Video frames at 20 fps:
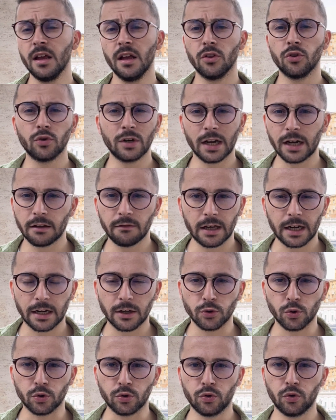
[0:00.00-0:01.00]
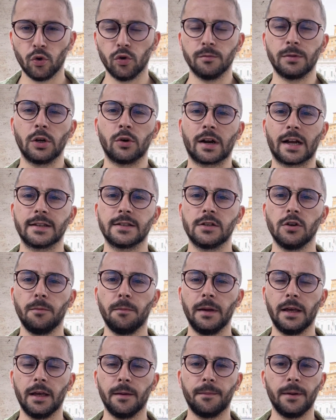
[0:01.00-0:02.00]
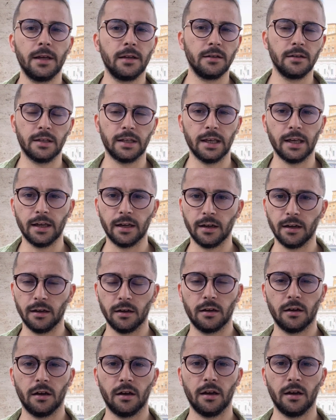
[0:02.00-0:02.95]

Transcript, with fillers: Non arriverà ad ottobre Orazio Pepe, che eh,